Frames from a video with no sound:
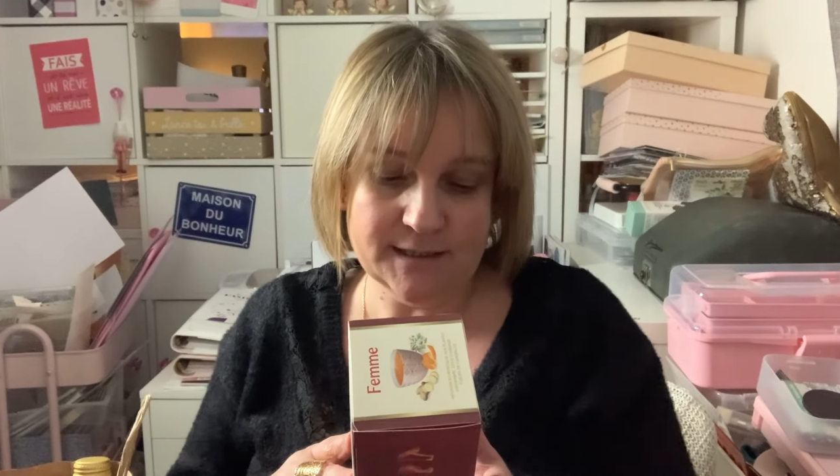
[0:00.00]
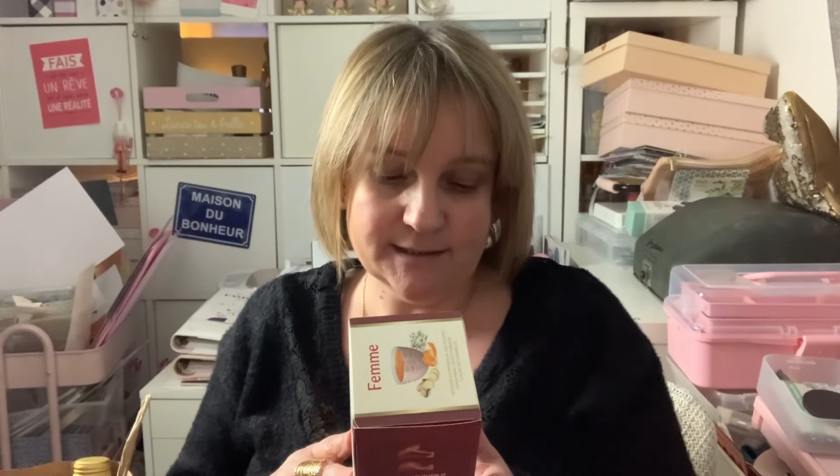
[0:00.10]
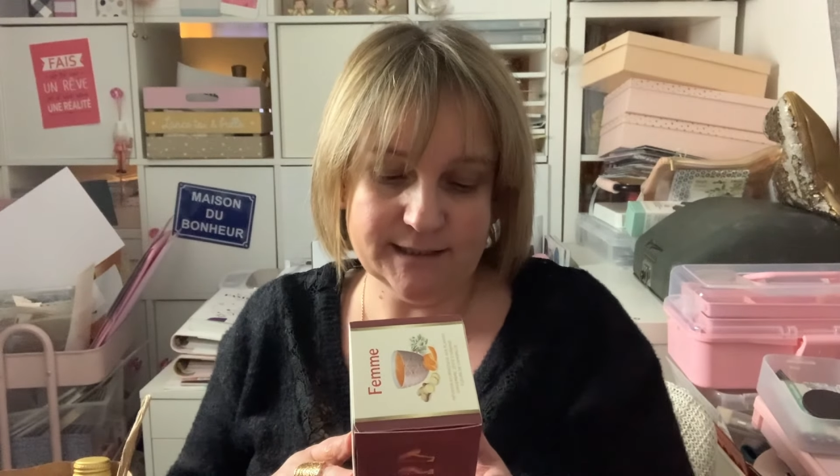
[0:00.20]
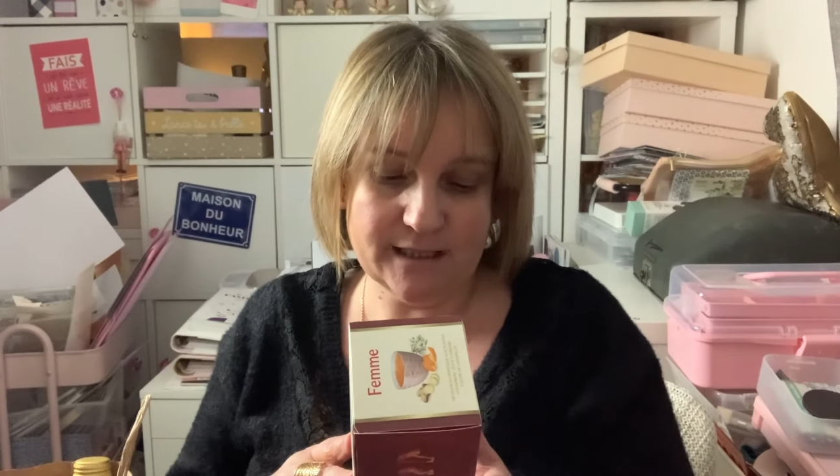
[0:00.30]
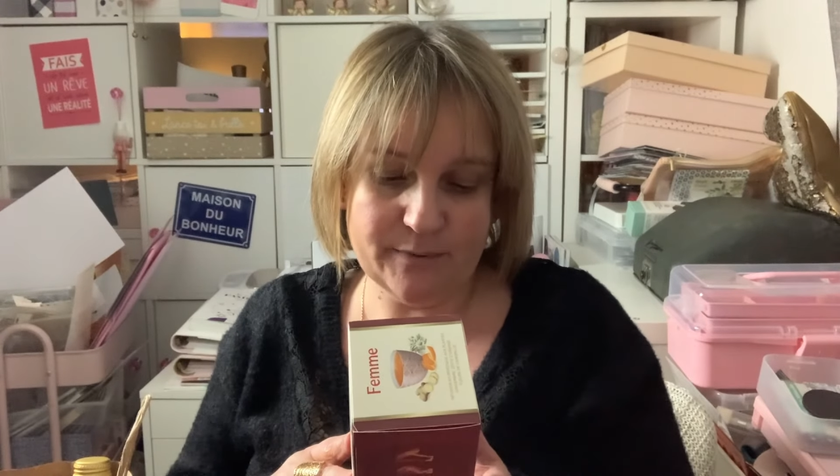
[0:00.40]

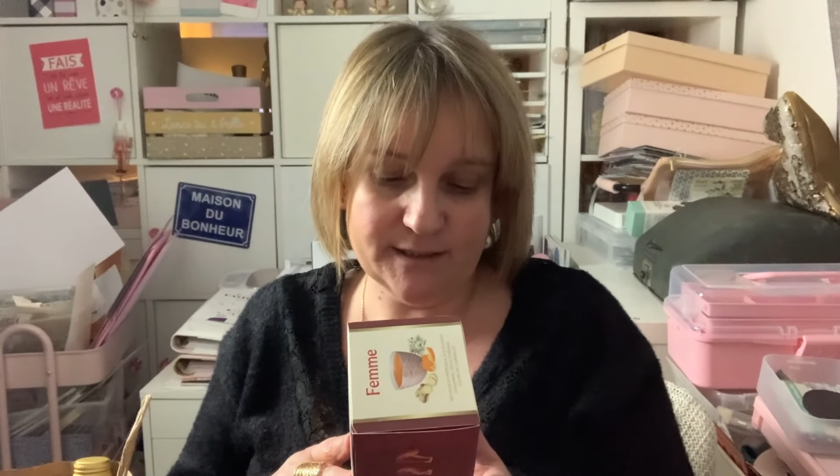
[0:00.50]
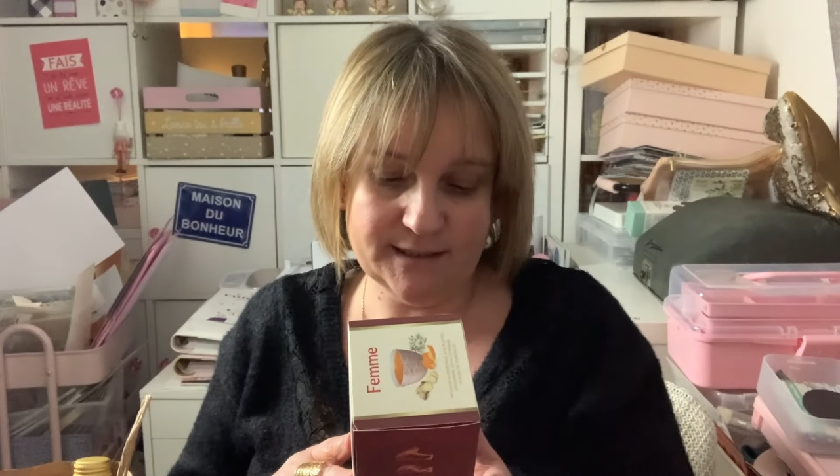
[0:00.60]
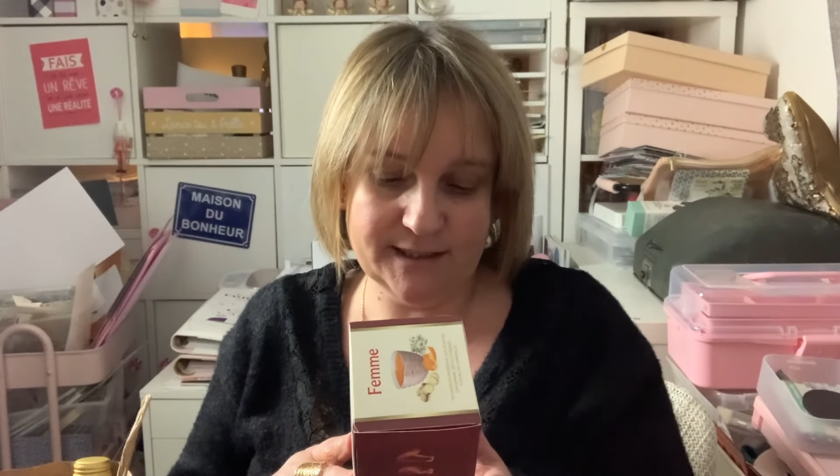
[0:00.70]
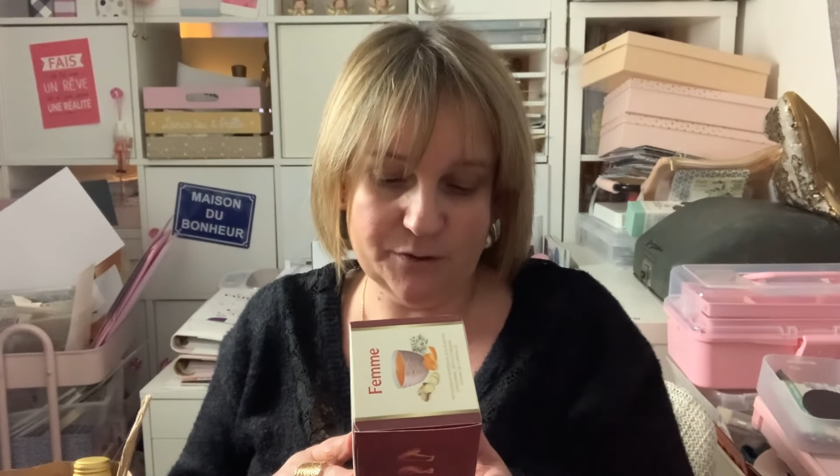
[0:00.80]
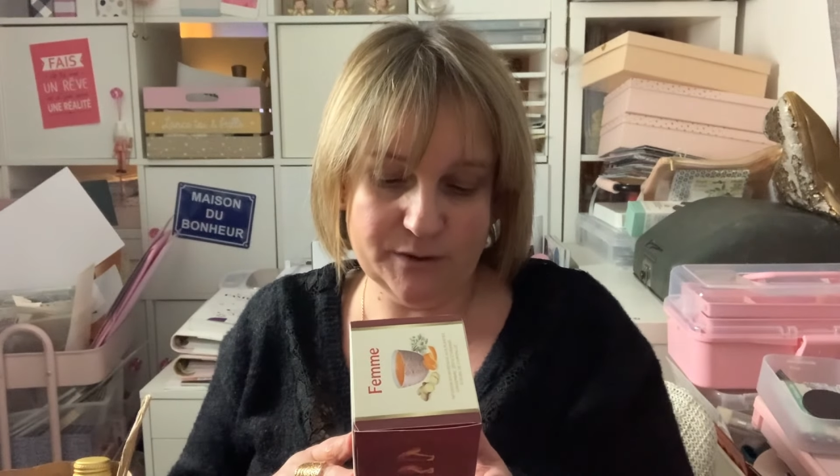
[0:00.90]
Ses
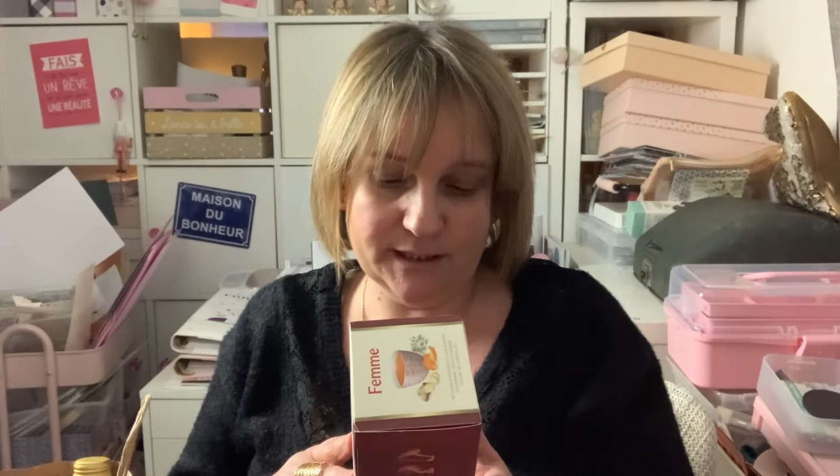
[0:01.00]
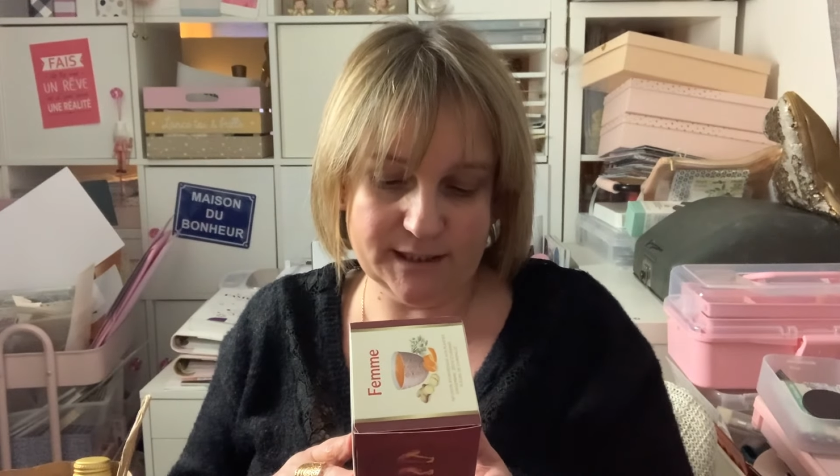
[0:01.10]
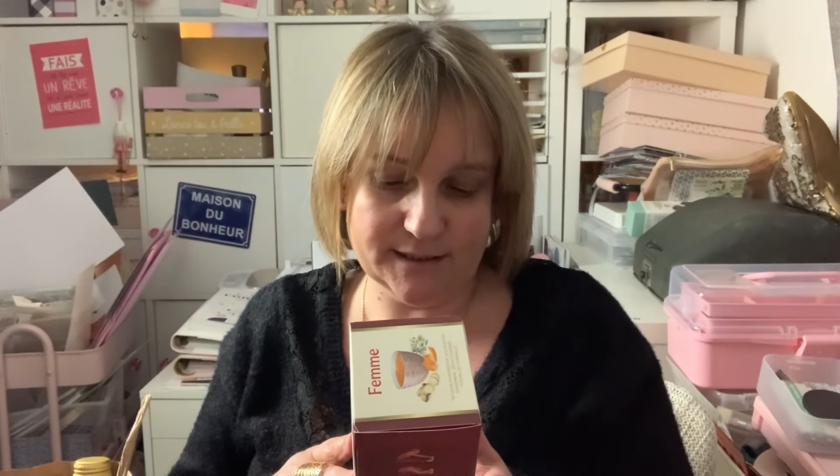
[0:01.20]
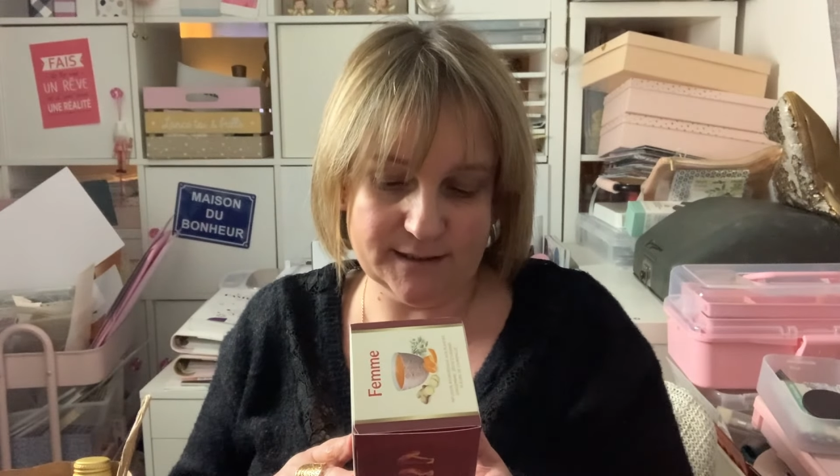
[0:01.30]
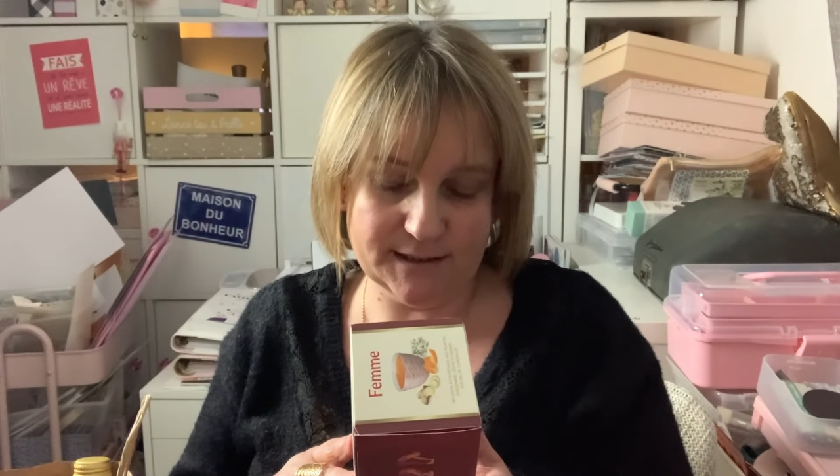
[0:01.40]
capacités uniques et ses